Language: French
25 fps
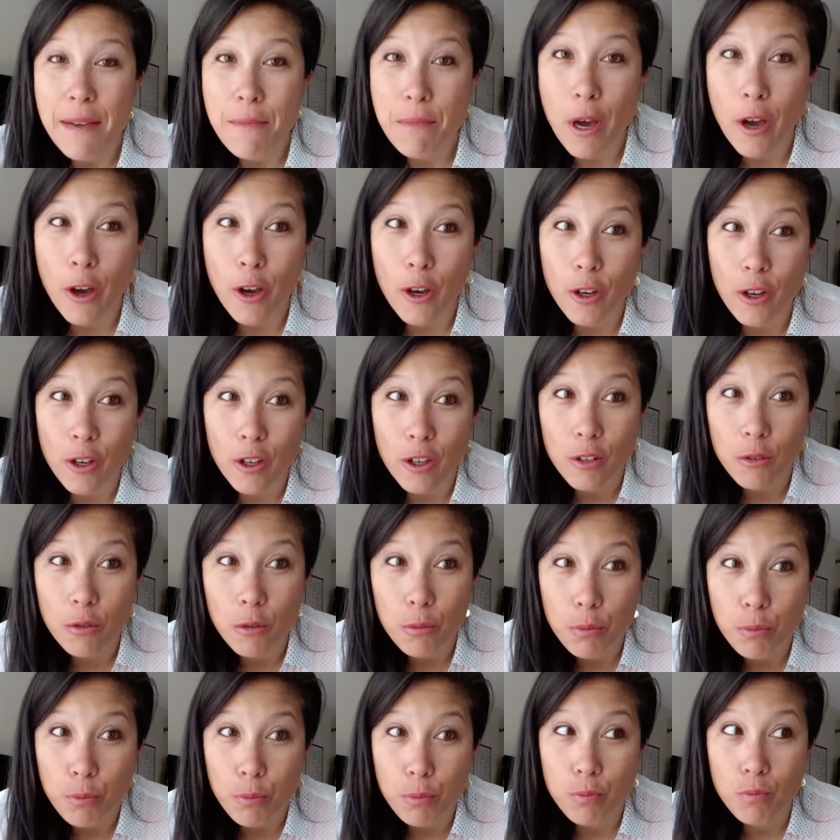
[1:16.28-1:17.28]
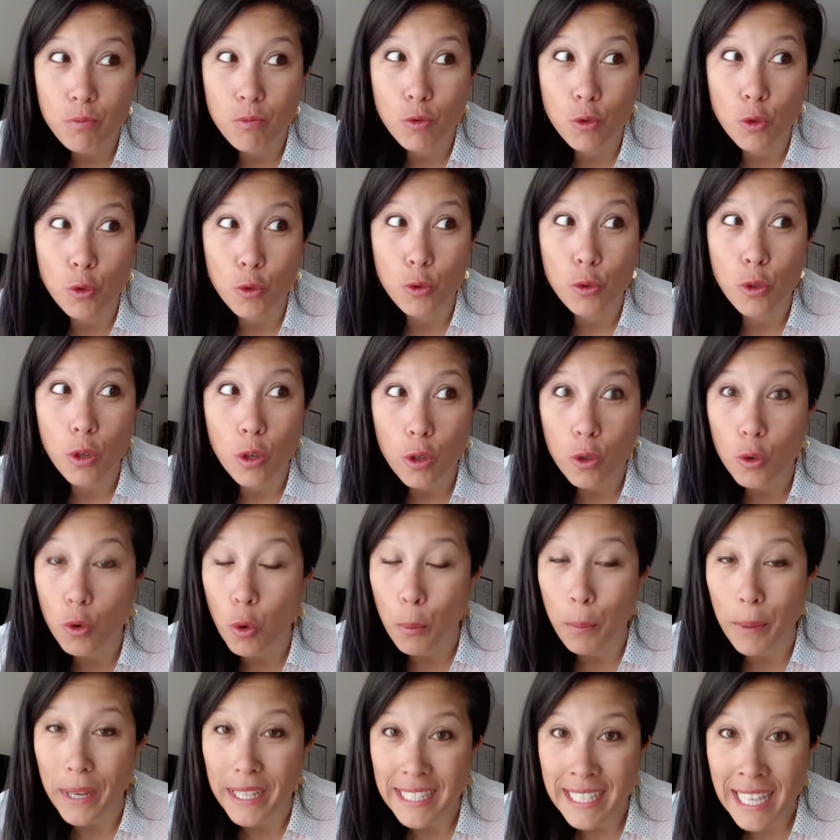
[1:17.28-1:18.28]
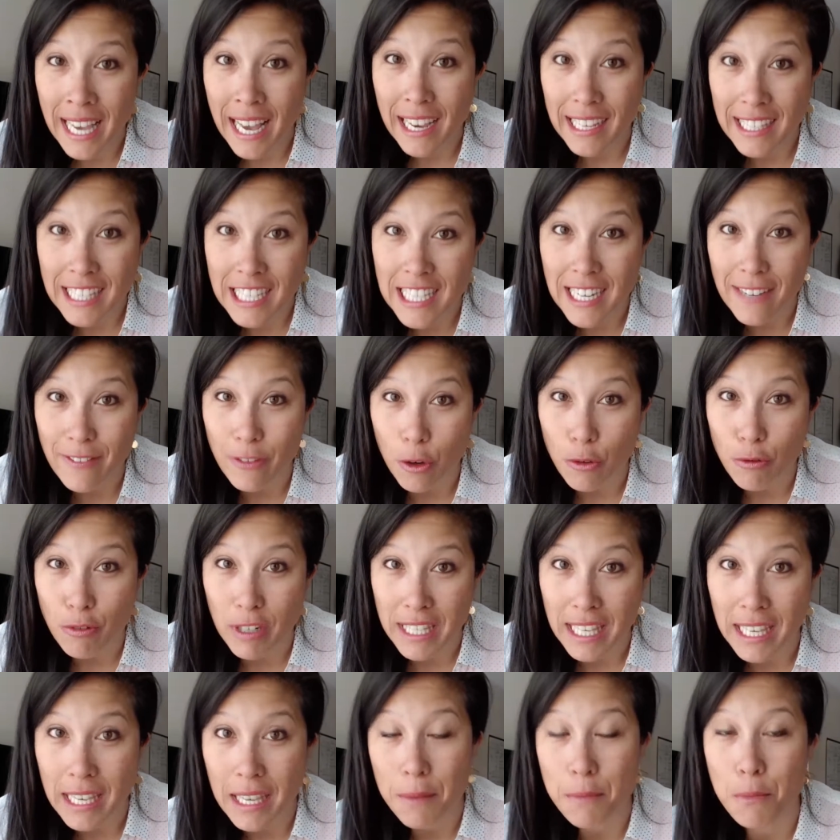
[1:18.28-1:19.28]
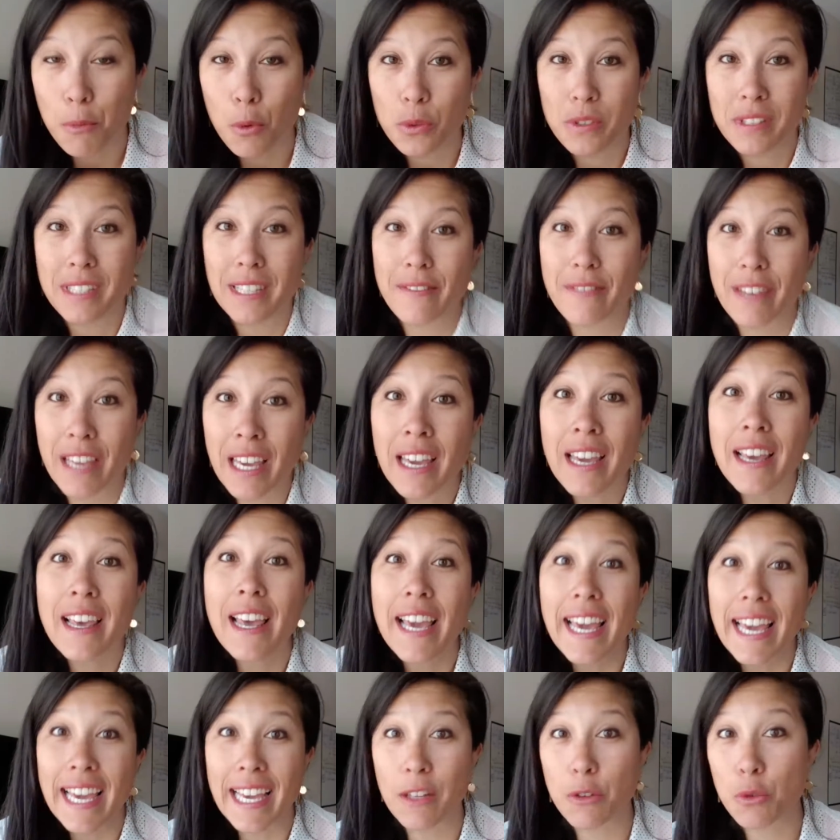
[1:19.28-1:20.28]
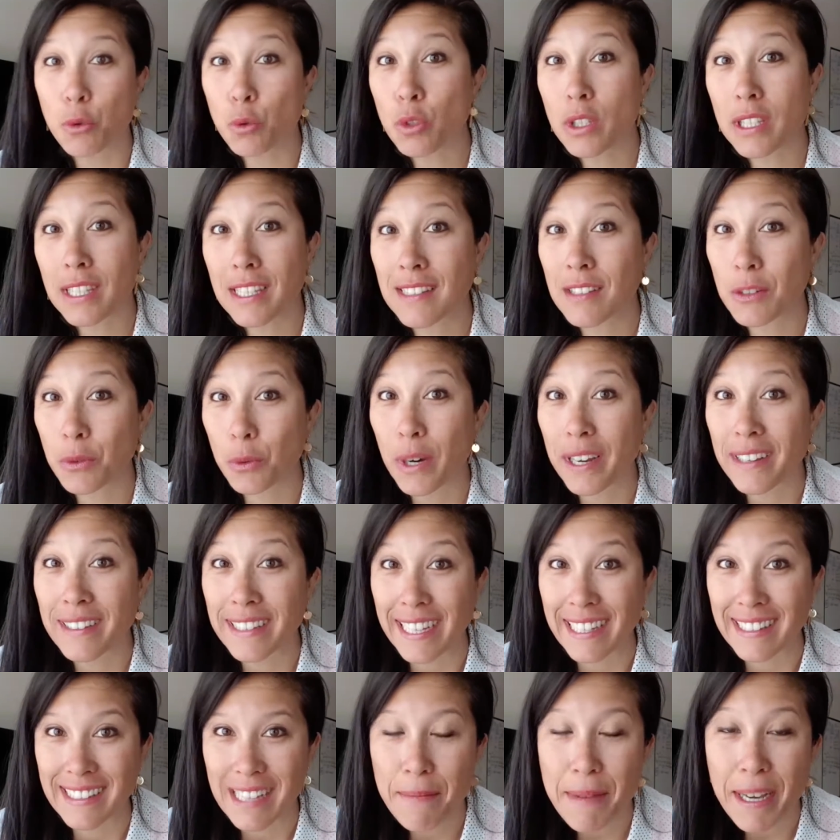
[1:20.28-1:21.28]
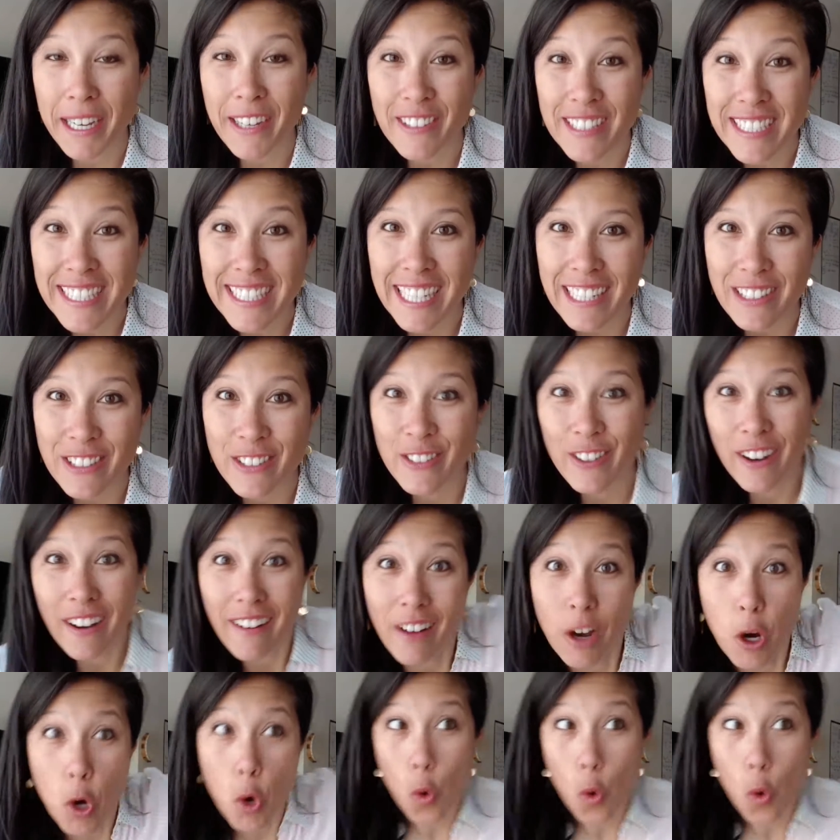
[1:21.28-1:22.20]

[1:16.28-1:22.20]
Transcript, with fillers: euh, d'une compagnie à qui j'avais envoyé mon CV, et donc ils sont intéressés à ma candidature.